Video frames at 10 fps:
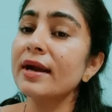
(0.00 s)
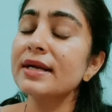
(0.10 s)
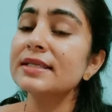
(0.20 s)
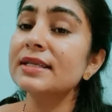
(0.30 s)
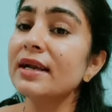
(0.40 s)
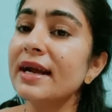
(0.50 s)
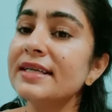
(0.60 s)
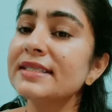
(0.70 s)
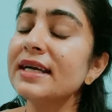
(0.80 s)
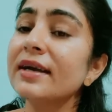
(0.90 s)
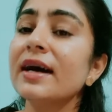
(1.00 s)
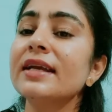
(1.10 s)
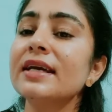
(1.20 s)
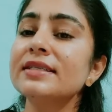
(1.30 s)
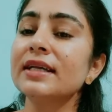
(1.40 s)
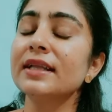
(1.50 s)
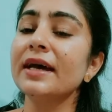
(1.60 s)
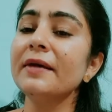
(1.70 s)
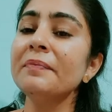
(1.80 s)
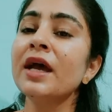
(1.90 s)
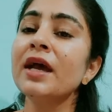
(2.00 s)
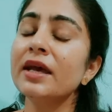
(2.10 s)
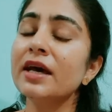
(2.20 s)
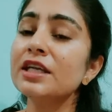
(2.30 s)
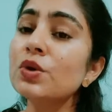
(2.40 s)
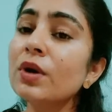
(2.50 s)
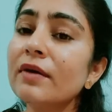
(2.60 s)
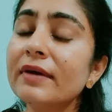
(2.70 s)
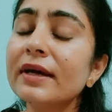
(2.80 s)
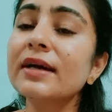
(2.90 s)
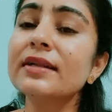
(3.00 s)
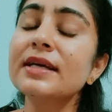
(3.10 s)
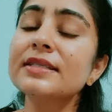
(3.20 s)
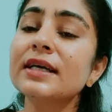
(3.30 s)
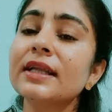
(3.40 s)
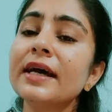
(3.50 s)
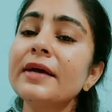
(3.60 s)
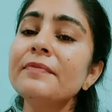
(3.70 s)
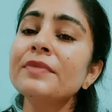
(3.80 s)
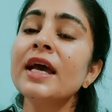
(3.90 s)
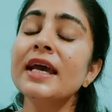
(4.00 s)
डायरेक्ट सनलाइट से हटा लिया जाता है यानी इसको कवर कर दिया जाता है